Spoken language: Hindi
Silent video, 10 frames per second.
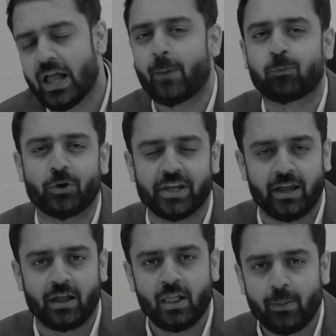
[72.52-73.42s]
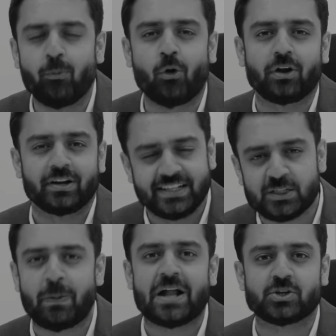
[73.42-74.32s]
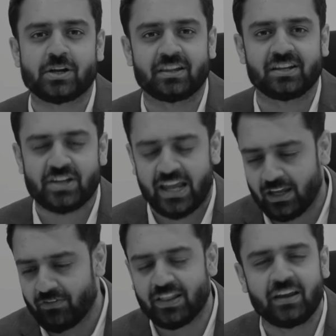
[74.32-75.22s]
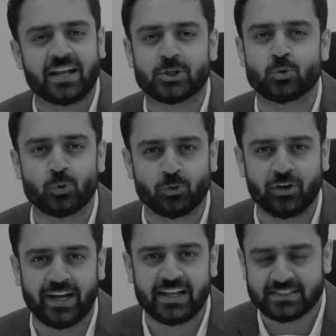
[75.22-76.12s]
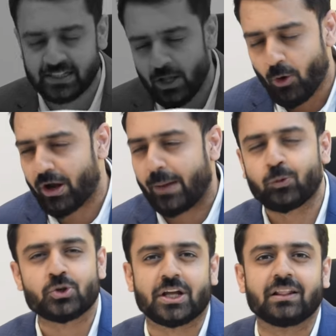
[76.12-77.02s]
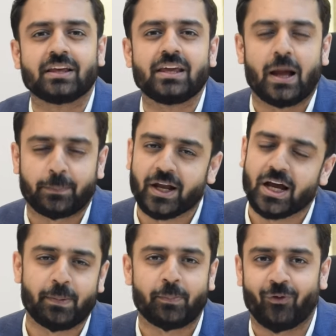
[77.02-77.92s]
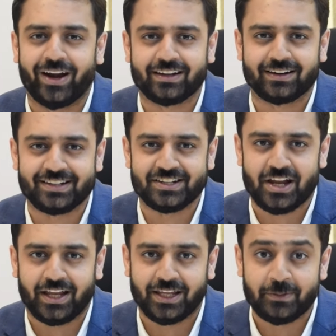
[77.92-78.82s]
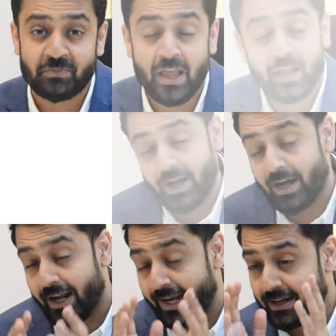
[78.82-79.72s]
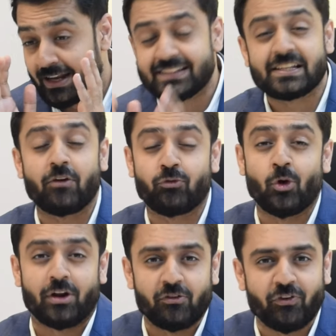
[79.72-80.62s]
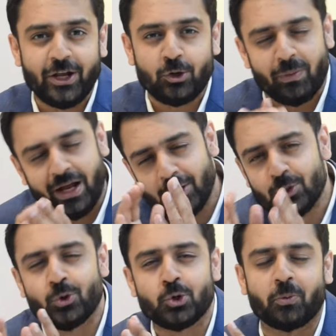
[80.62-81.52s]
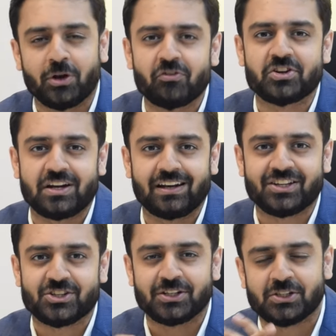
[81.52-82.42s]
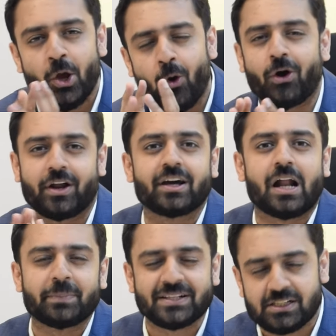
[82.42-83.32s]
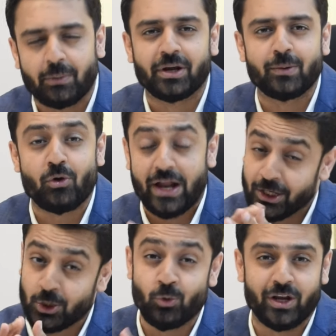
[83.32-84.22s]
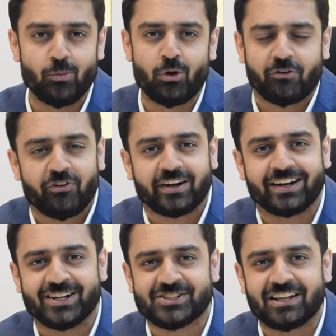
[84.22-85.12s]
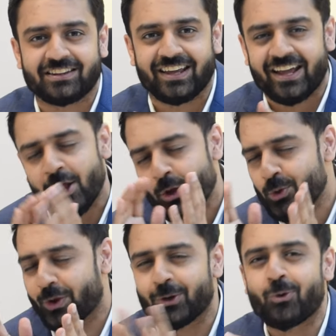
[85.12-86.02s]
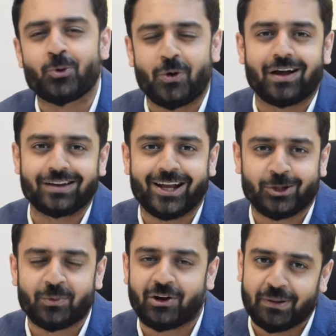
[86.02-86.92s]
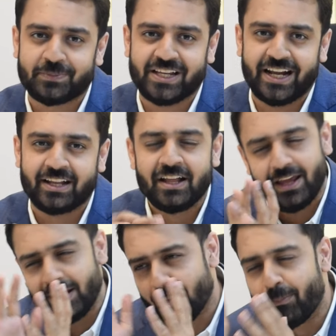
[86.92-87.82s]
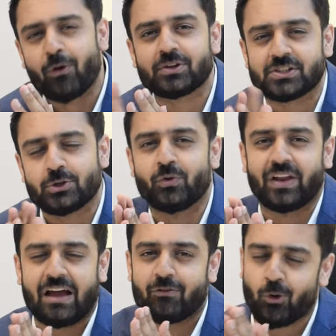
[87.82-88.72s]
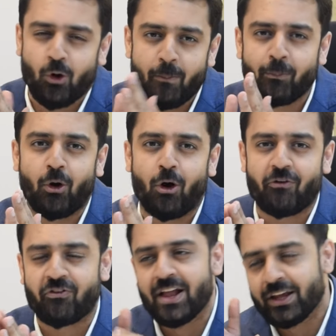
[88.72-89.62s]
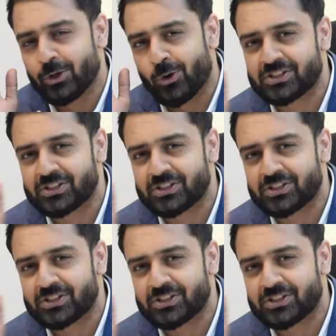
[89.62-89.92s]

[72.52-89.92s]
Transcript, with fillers: आपको ये बुक डिस्पैच कर दी जाएगी विद इन नेक्स्ट टू टू थ्री डेज और आपको जल्द ही आपके घर पे प्रोवाइड कर दी जाएगी एंड लेट्स से इफ यू आर रेफरिंग टू माय यूट्यूब रिवीजन लेक्चर्स और अगर आप ये समरी बुक एंड क्यू एन ए बुक रेफर करना चाहते हैं यू कैन गो टू आर इकतम का वेबसाइट इन द बुक्स यू विल हैव अ कॉम्बो ऑफ यू नो